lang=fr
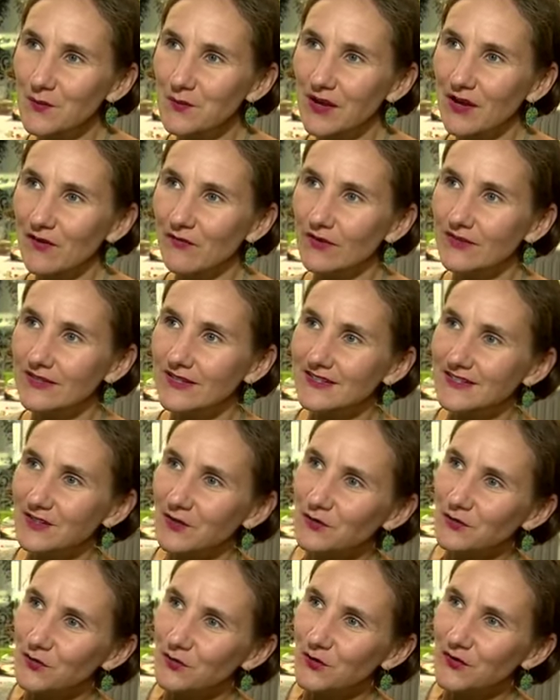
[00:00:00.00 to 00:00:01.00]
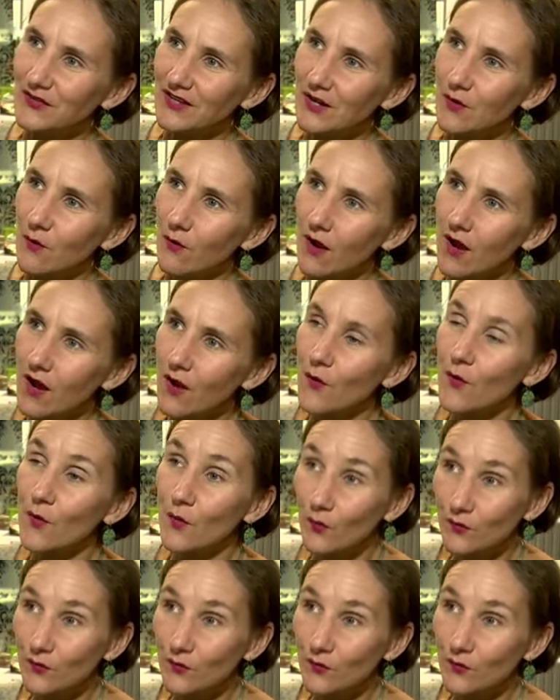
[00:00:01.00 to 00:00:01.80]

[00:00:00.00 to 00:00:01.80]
comme parfois certains ont tendance à le croire.